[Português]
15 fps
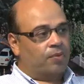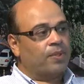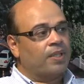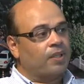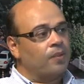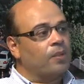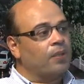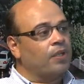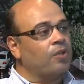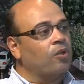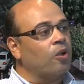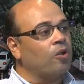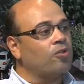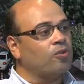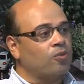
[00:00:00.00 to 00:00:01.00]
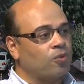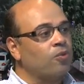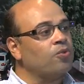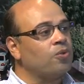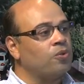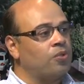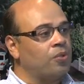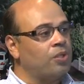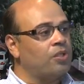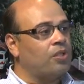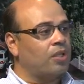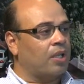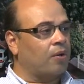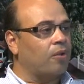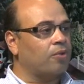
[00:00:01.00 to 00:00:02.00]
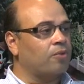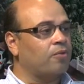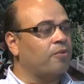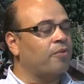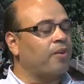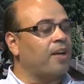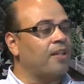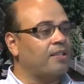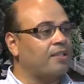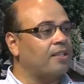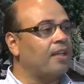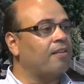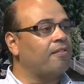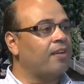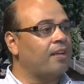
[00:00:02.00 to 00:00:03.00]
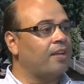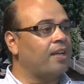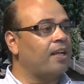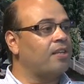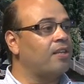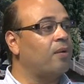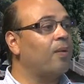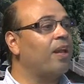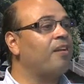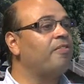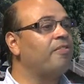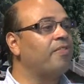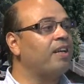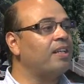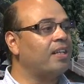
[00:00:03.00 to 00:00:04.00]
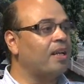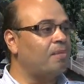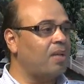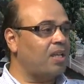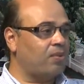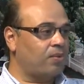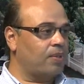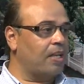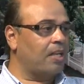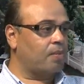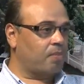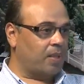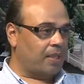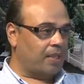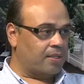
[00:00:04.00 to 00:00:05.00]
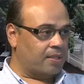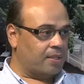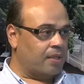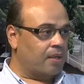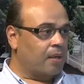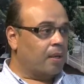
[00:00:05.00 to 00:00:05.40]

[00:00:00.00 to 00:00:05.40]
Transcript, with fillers: O que, o que nossos consultores de negócio fazem, na verdade, é um levantamento da empresa,